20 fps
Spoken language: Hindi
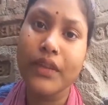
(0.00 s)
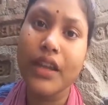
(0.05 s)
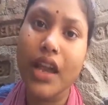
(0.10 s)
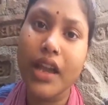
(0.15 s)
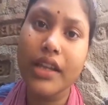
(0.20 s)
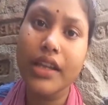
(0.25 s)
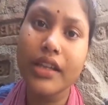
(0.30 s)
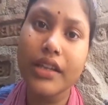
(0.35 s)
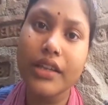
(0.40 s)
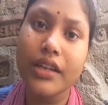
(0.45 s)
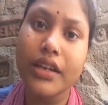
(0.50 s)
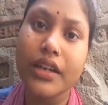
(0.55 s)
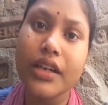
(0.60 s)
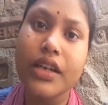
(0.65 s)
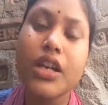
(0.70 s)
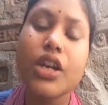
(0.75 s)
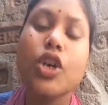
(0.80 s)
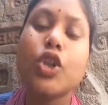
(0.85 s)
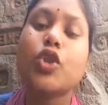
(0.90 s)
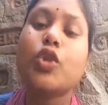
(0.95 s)
है कि नहीं है
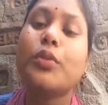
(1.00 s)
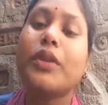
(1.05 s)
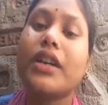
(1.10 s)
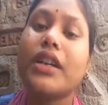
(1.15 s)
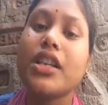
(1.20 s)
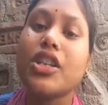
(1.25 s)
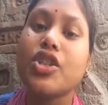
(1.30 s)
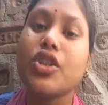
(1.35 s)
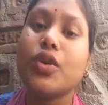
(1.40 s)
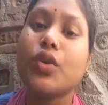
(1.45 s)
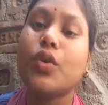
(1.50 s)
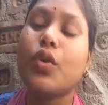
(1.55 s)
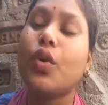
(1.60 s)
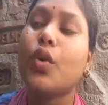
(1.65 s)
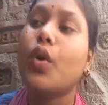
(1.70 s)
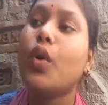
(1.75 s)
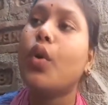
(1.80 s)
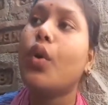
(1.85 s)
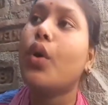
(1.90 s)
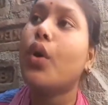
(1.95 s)
तुम अगर किसी
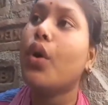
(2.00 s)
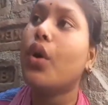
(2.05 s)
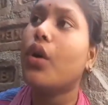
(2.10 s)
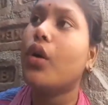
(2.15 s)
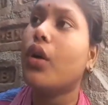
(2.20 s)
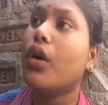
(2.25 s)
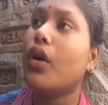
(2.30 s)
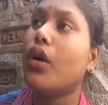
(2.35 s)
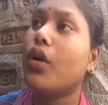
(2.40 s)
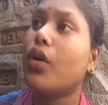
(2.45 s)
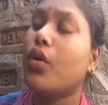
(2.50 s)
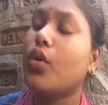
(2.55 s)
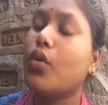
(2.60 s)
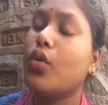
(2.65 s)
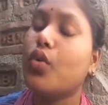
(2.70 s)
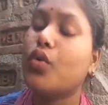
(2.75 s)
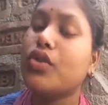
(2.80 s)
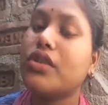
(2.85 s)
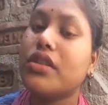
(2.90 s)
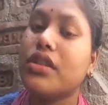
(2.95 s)
को
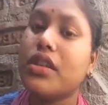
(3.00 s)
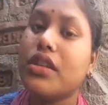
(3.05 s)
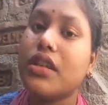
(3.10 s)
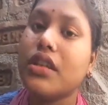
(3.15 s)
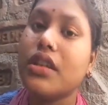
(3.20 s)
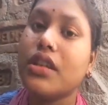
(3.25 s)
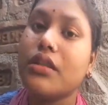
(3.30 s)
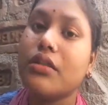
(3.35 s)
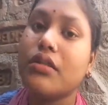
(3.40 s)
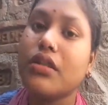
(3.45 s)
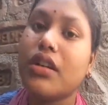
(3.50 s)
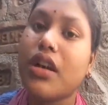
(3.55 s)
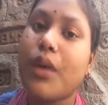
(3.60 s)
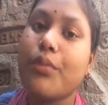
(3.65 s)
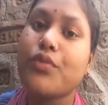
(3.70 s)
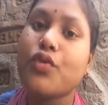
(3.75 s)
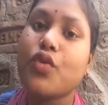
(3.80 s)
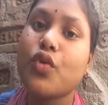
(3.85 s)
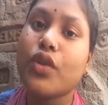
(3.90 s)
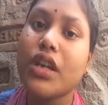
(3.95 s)
उसकी
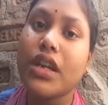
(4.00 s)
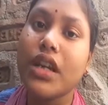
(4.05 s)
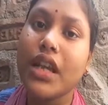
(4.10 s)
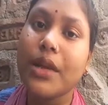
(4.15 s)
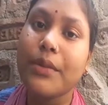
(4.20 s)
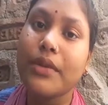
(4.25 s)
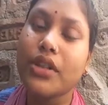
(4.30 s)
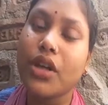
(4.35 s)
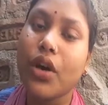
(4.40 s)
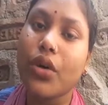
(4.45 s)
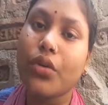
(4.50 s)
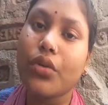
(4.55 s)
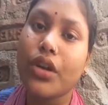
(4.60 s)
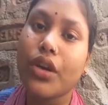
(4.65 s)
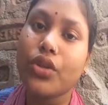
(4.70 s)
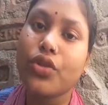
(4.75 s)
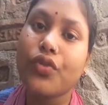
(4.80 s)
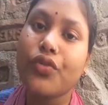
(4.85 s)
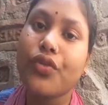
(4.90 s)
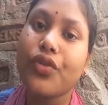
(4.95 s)
कमज़ोरी नहीं
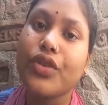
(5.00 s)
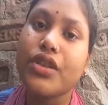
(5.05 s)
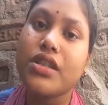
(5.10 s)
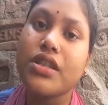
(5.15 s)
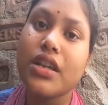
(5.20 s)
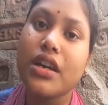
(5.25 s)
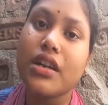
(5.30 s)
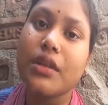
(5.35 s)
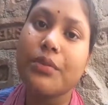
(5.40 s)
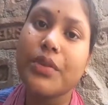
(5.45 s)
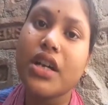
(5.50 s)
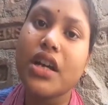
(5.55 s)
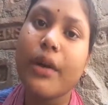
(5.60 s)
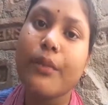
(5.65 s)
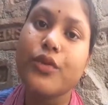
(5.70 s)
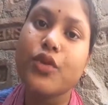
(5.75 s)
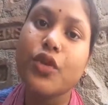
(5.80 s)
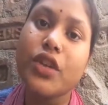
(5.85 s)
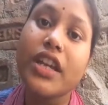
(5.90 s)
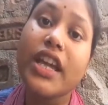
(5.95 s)
बताओगे तो वो इंसान अपनी
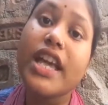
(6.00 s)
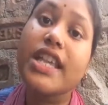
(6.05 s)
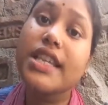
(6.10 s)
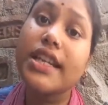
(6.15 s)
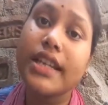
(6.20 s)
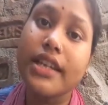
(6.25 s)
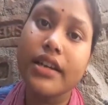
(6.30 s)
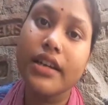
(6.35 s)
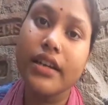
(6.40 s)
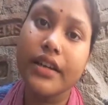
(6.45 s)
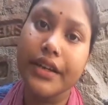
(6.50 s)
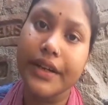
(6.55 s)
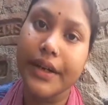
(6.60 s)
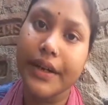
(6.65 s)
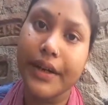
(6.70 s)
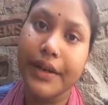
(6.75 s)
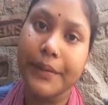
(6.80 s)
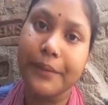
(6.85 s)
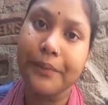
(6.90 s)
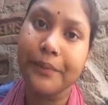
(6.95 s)
कमज़ोरी कैसे ठीक
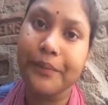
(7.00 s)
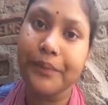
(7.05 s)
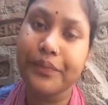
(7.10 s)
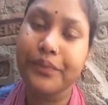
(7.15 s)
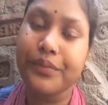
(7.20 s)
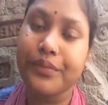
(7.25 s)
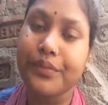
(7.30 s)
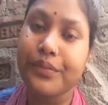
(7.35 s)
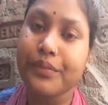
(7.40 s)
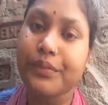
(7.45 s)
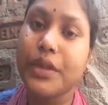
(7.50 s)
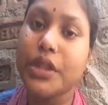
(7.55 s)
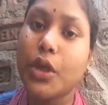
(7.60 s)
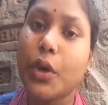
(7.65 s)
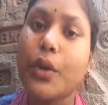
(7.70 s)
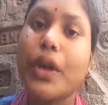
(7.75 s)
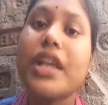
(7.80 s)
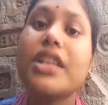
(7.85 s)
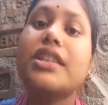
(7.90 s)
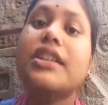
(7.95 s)
करेगा
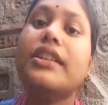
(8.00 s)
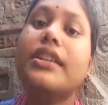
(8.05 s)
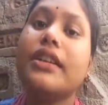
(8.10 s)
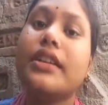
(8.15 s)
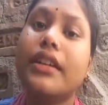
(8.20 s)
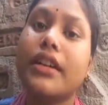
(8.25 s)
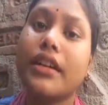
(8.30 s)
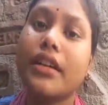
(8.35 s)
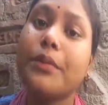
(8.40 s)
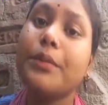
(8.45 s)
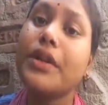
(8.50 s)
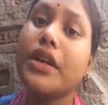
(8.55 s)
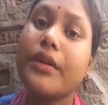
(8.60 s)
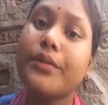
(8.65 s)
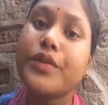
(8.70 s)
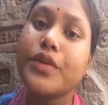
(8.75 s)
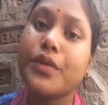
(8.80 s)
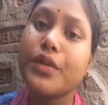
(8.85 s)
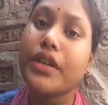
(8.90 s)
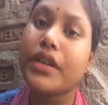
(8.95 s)
बताओ कैसे ठीक करेगा अपनी
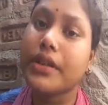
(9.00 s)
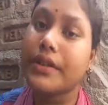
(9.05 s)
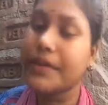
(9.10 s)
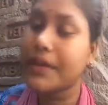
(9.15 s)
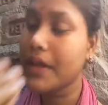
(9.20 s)
कमज़ोरी